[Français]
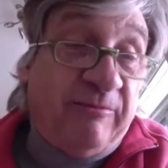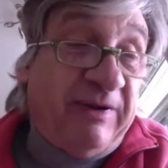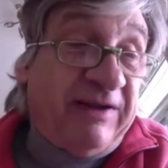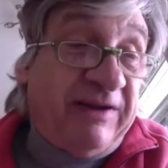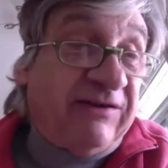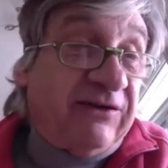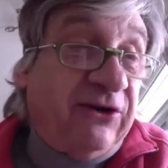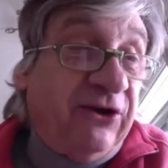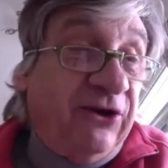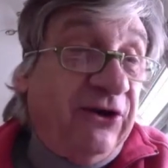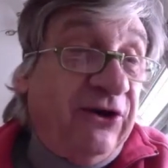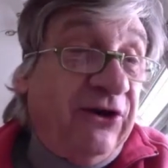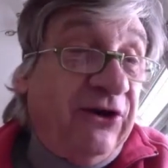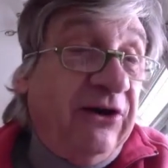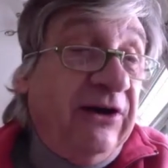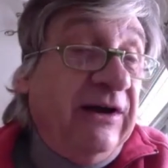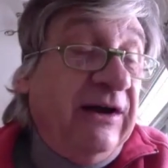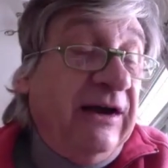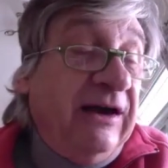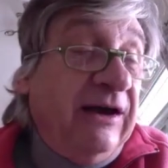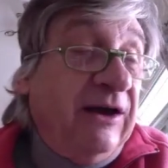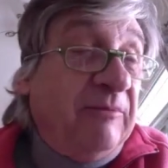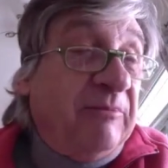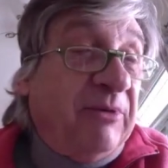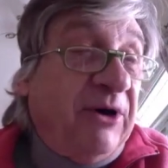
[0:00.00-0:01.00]
Parce que le
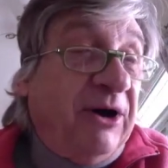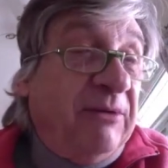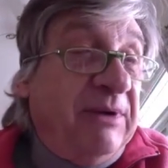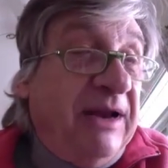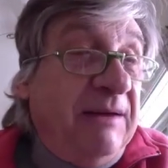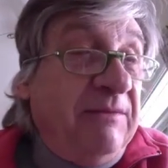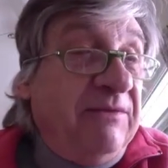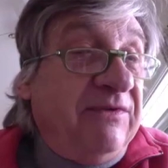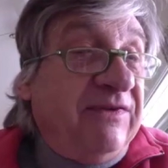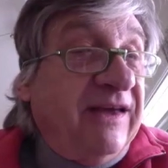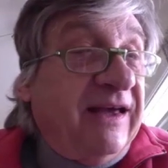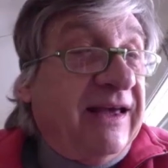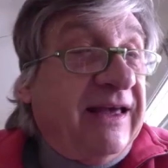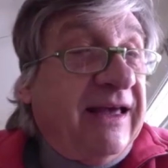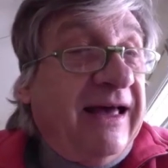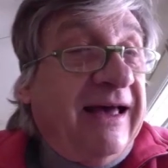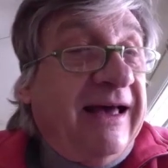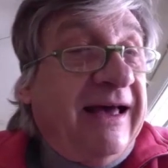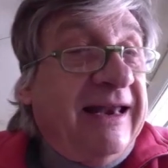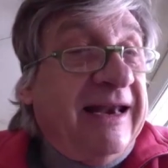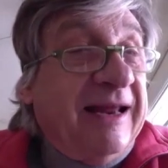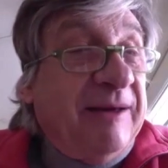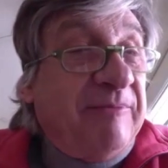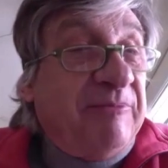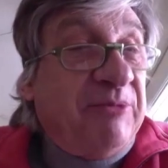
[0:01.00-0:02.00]
problème, c'est
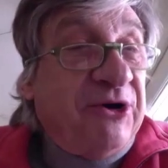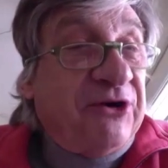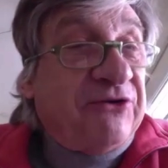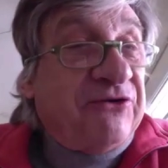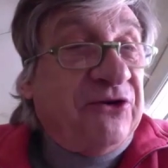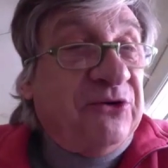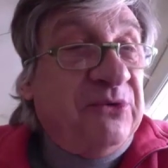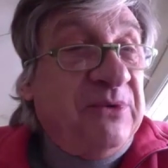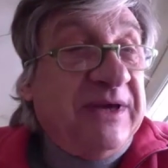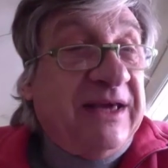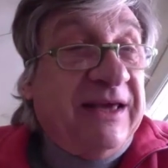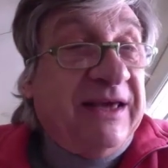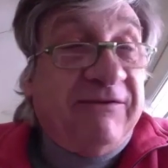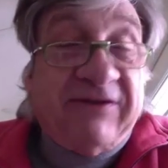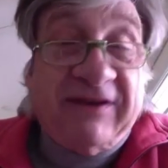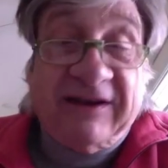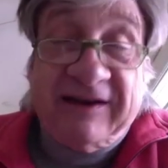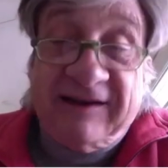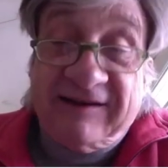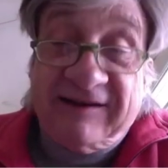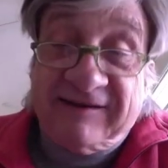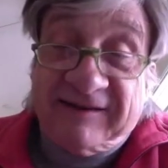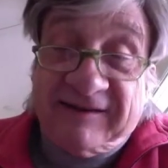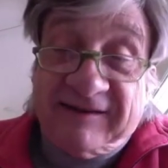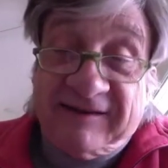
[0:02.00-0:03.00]
qu'à l'époque, celui qui faisait
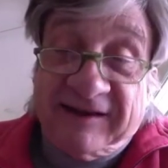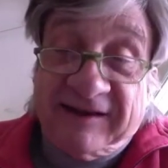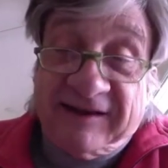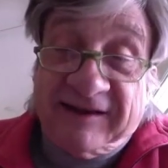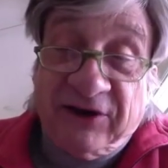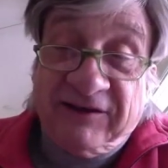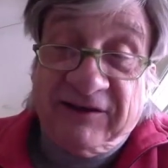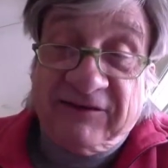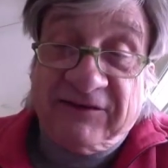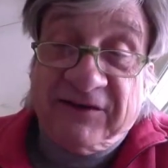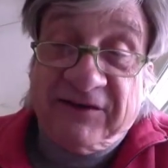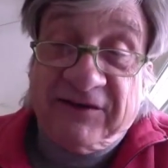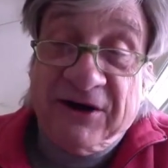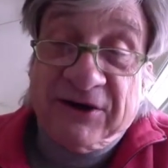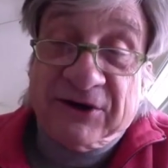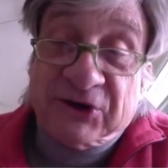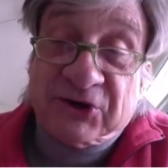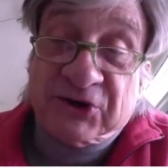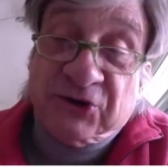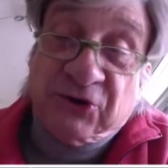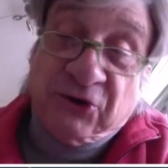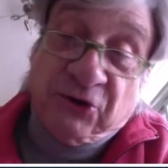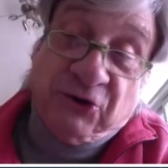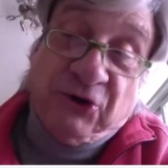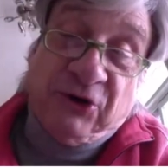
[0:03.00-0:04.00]
les adolescents, que je
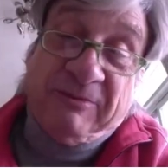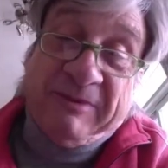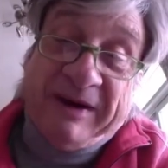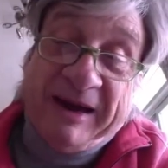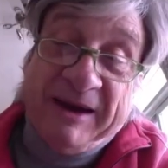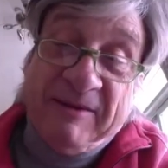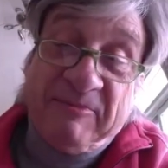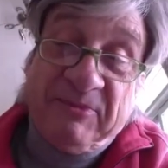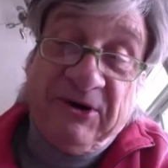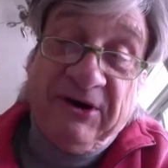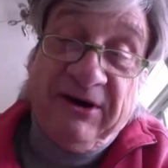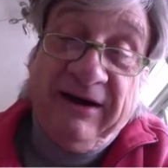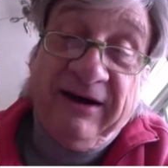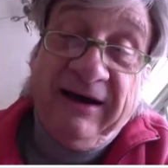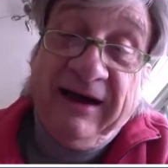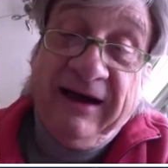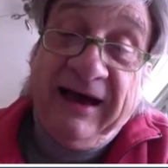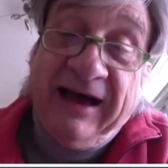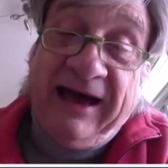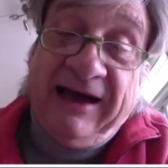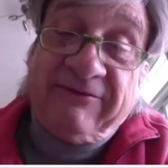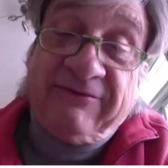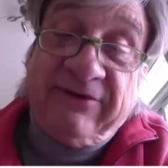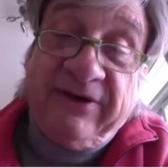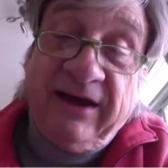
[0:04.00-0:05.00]
ne nommerai pas,
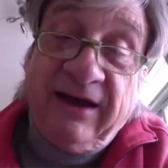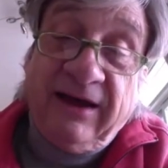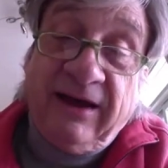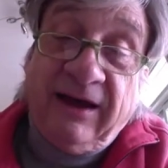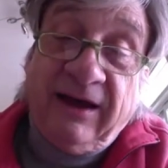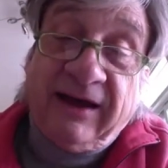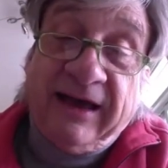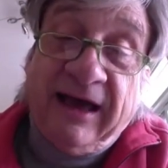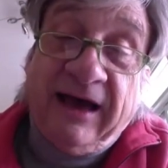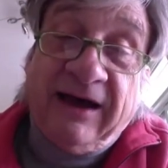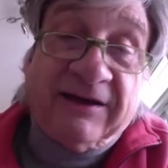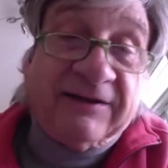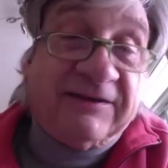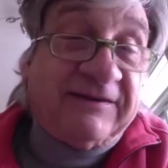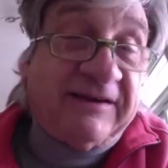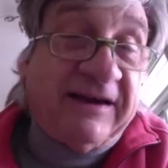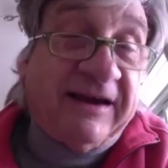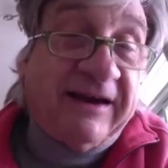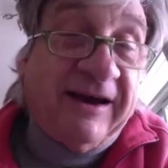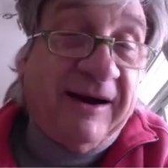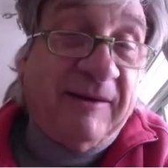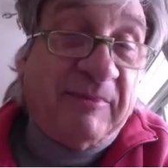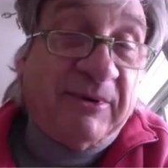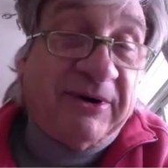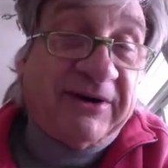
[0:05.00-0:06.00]
avait
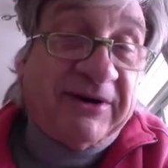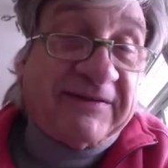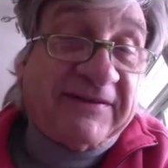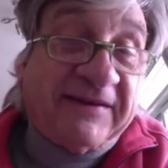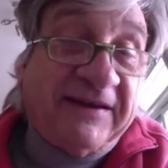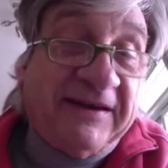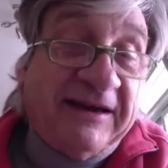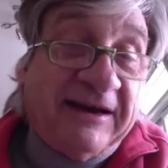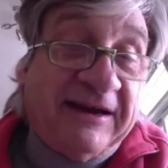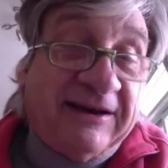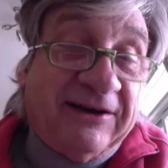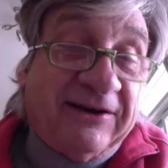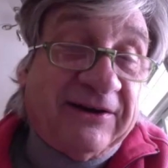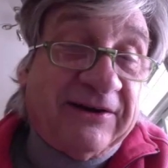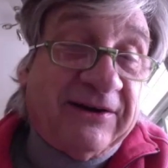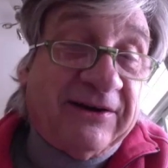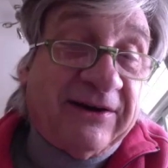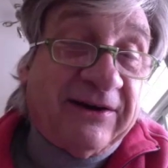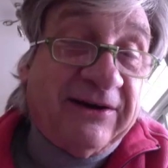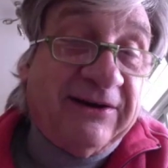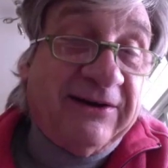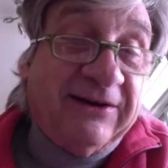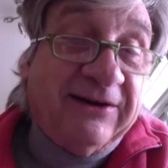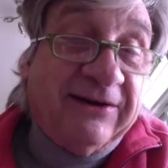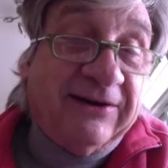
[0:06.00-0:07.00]
45 ans passés. Alors,
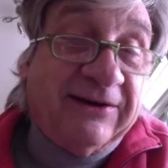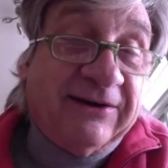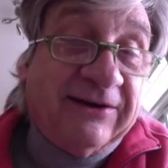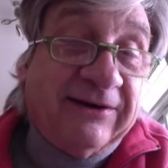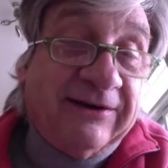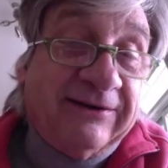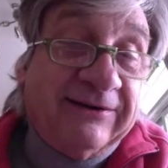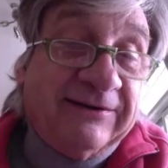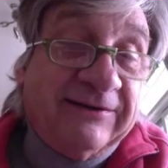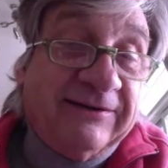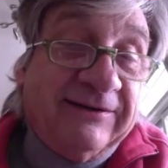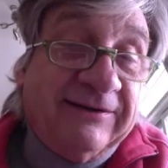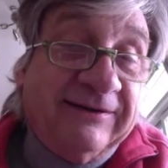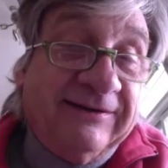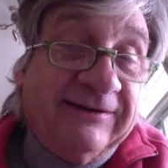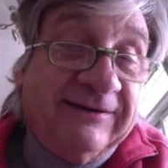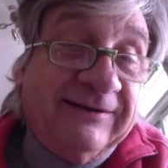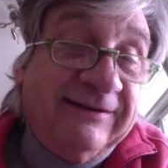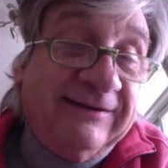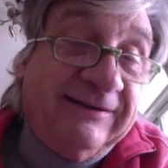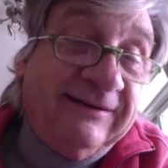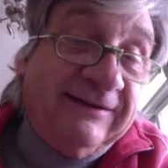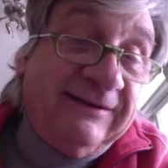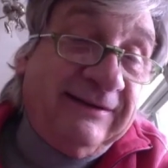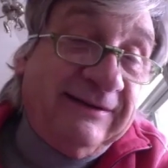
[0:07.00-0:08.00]
euh,
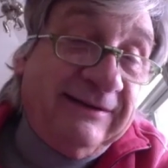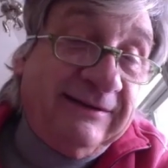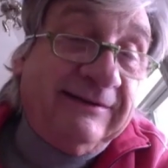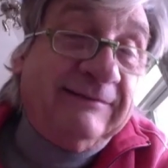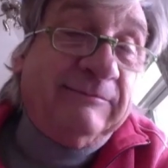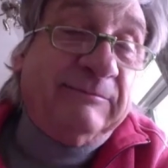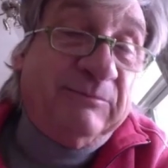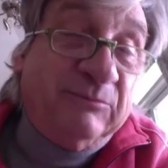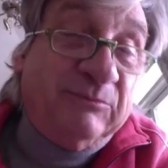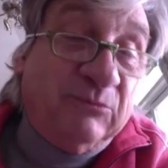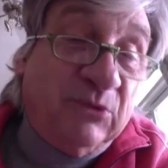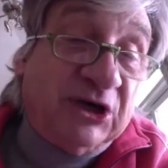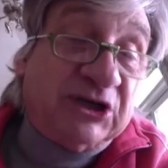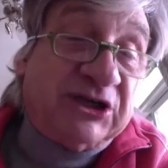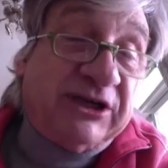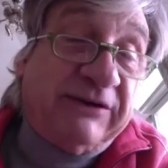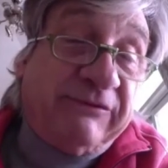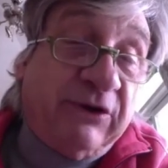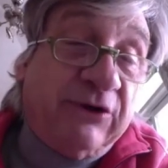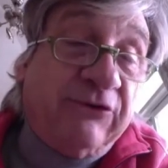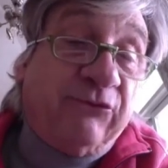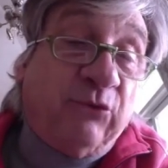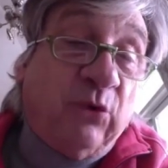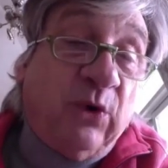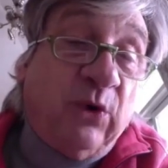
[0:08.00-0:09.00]
moi,
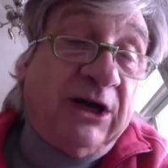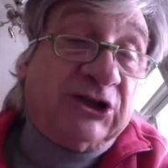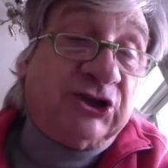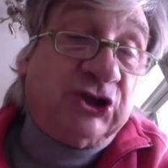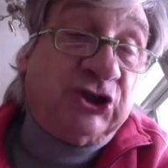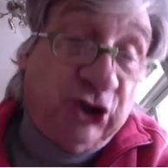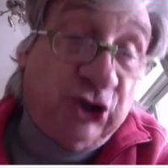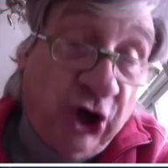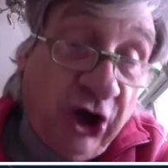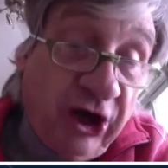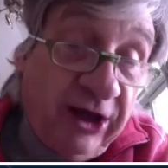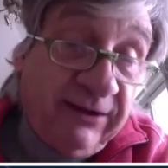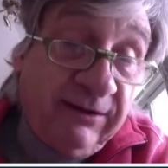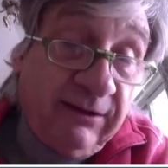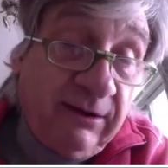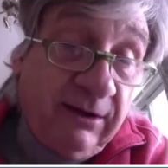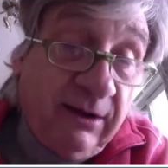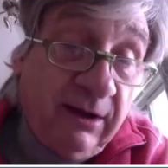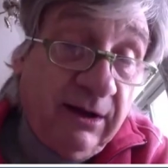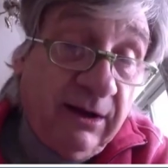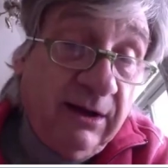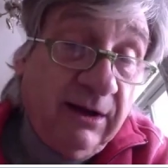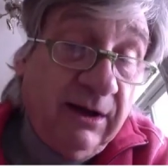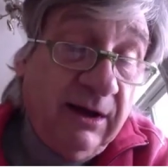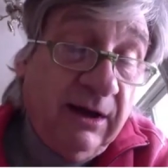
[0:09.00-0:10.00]
j'avais une voix
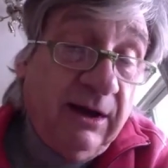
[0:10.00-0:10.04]
jeune.